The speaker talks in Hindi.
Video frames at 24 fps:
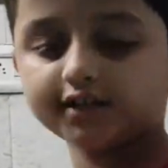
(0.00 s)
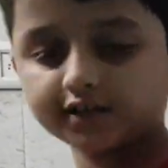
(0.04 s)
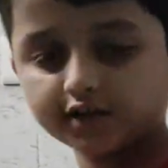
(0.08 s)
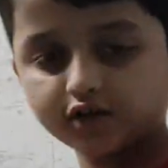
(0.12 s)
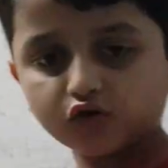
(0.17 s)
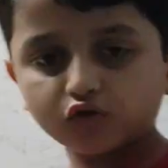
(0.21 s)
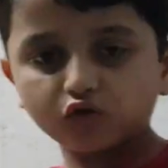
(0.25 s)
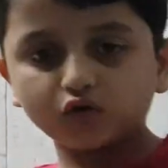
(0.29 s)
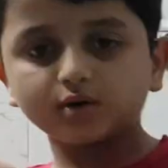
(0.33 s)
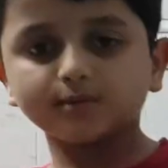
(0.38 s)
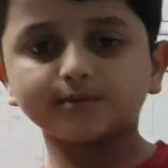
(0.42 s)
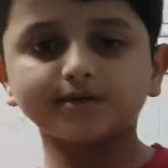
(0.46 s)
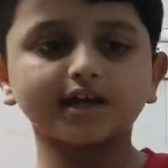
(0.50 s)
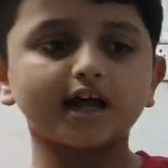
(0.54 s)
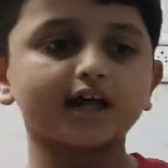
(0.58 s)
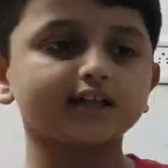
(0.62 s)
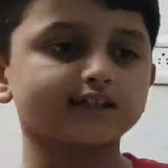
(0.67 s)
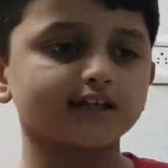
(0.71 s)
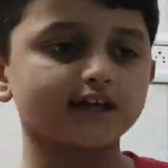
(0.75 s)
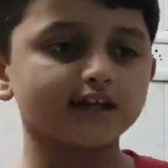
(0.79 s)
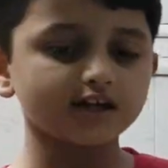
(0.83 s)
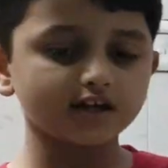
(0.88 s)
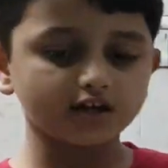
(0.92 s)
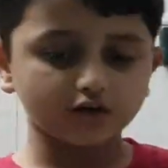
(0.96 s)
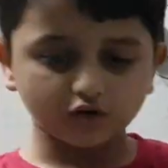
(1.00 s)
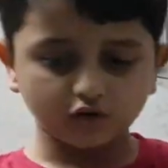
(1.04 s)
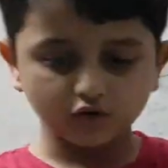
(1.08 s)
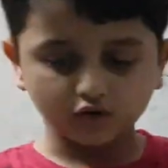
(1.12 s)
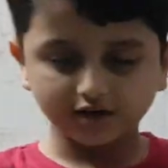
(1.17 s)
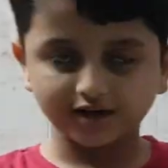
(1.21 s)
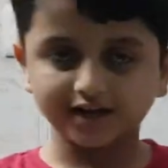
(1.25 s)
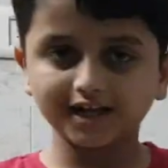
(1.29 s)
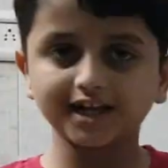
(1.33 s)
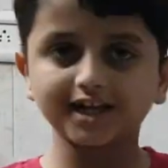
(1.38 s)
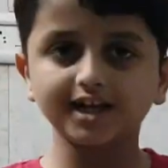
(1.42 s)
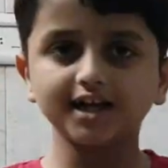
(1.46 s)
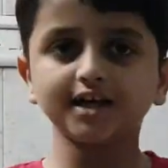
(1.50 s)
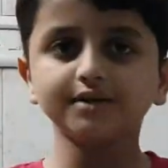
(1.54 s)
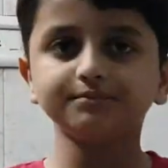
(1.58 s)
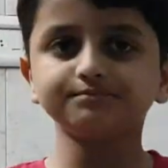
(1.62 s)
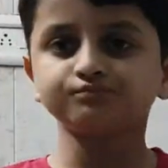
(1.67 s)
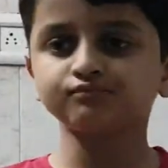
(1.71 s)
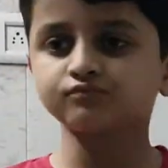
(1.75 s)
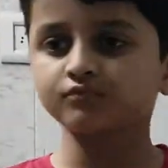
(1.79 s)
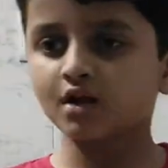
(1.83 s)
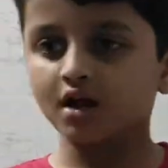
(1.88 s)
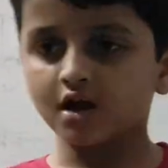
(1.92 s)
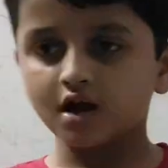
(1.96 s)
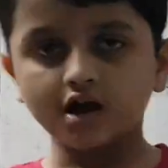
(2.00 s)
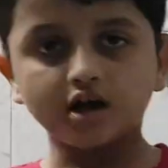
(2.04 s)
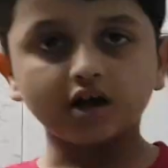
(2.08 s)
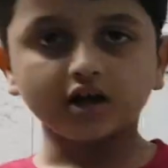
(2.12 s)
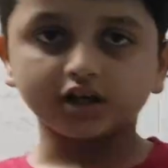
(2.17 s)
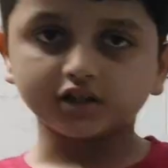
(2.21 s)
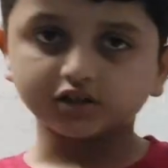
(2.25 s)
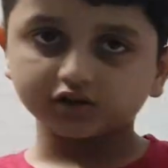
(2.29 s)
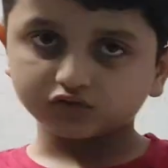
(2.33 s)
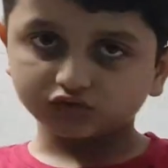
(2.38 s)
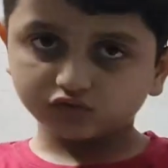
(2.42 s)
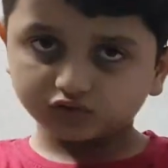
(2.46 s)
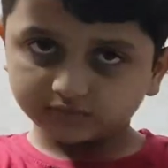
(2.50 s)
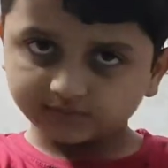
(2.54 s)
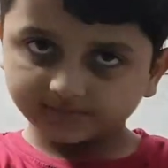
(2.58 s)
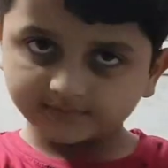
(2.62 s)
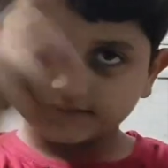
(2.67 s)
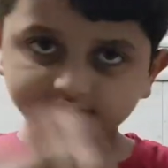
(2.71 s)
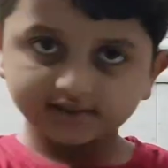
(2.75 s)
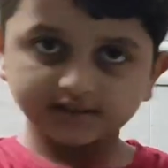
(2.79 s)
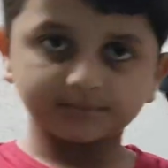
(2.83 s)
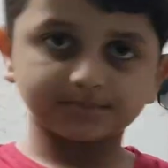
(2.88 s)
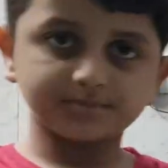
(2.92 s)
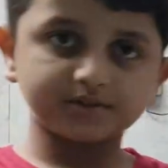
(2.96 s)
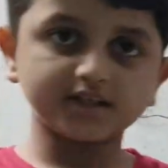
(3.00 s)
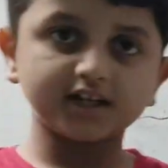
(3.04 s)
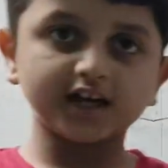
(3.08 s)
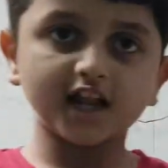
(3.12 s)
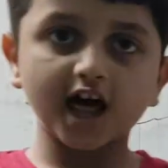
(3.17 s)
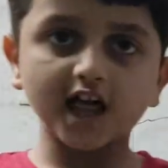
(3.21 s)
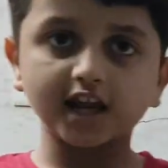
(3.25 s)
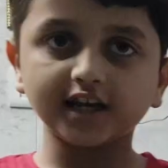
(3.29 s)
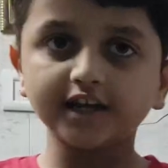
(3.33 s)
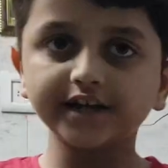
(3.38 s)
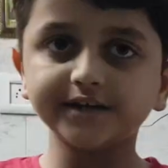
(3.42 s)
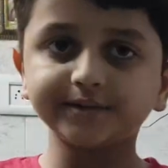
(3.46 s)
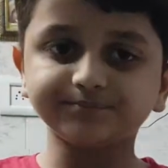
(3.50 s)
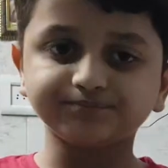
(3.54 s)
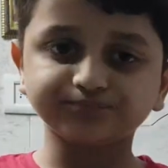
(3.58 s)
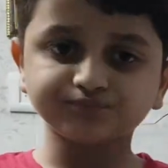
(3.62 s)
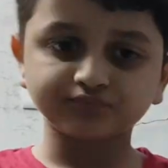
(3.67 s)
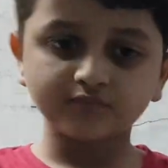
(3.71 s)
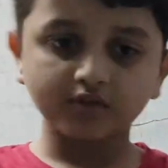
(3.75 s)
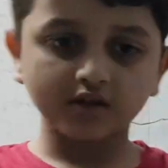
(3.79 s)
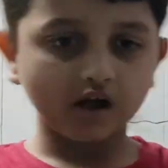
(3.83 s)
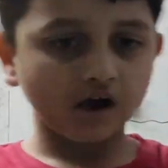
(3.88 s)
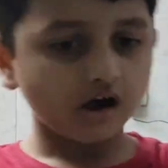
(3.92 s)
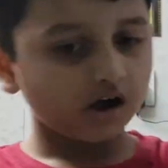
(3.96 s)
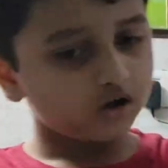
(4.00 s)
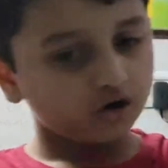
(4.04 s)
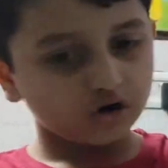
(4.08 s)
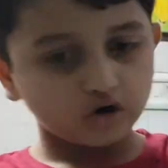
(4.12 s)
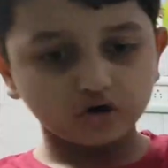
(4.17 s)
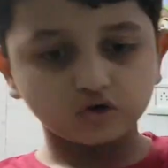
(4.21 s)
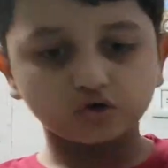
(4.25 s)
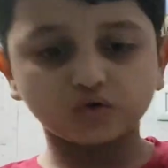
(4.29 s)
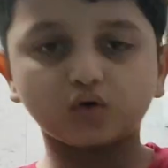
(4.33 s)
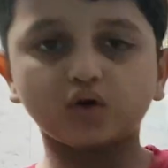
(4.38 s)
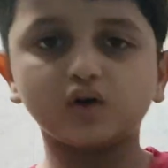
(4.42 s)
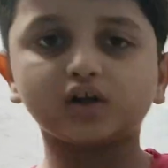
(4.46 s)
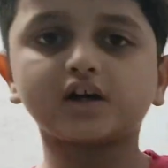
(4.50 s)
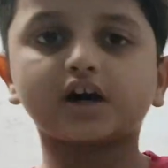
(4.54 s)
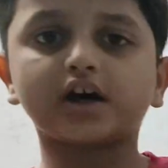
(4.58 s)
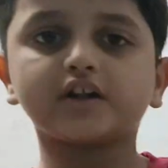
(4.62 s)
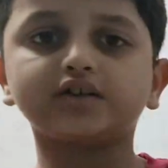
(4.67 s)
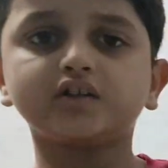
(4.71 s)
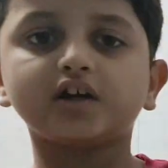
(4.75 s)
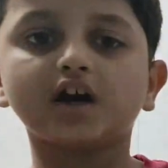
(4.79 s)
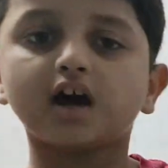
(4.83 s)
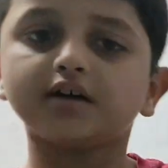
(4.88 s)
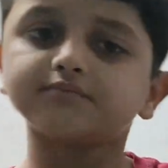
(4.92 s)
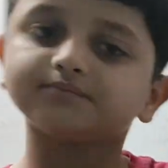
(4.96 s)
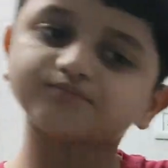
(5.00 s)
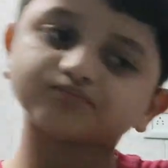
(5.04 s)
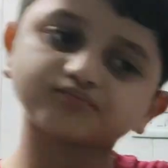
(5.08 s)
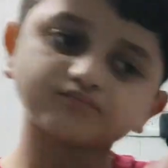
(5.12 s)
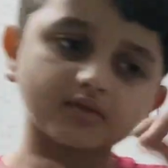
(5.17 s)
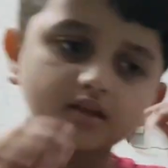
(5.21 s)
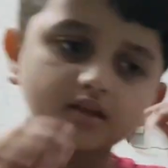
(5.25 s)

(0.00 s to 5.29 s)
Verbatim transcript: जैसे रोल बनाते हैं ना रोटी ली उसमें सब्जी डाली रोल कर दिया